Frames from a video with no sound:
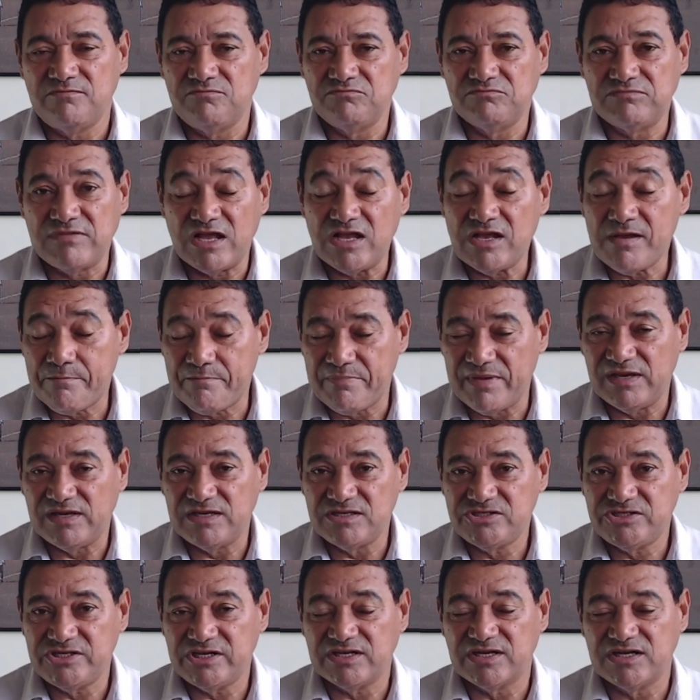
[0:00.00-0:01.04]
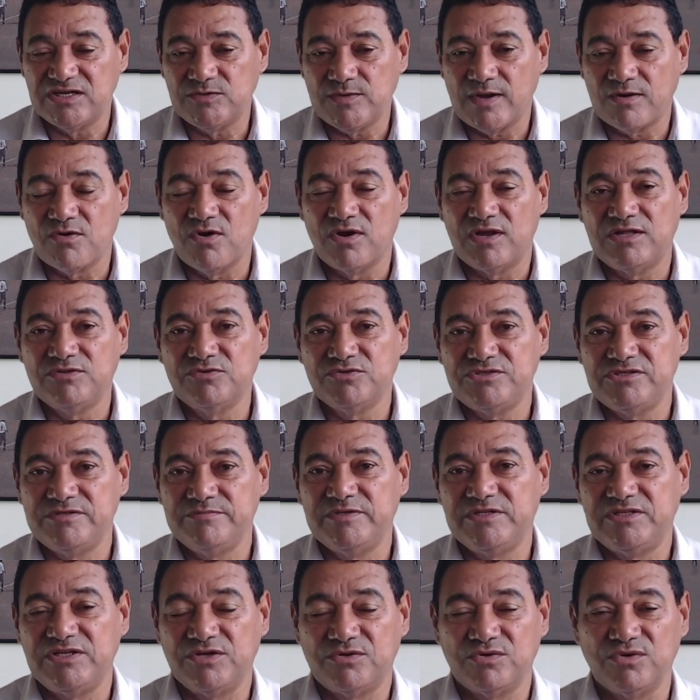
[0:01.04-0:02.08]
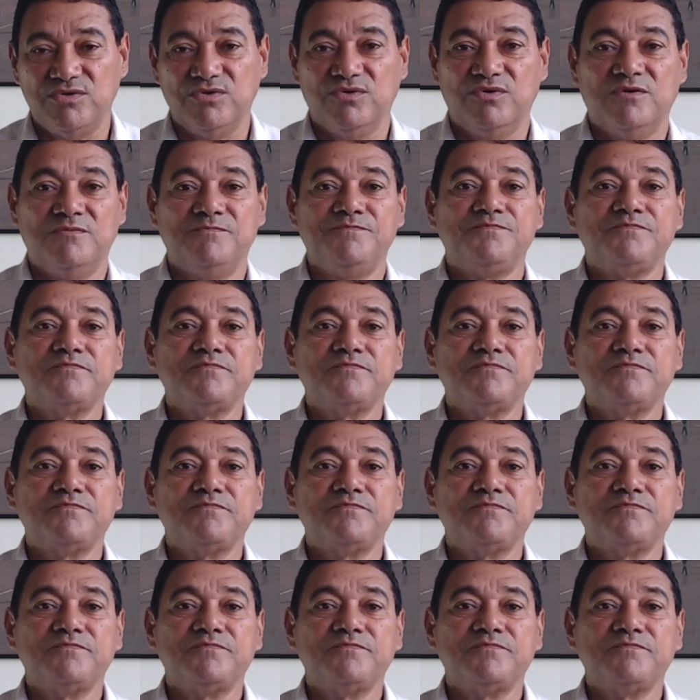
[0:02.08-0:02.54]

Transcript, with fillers: está eh, é, apenas chegando agora no time tricolor.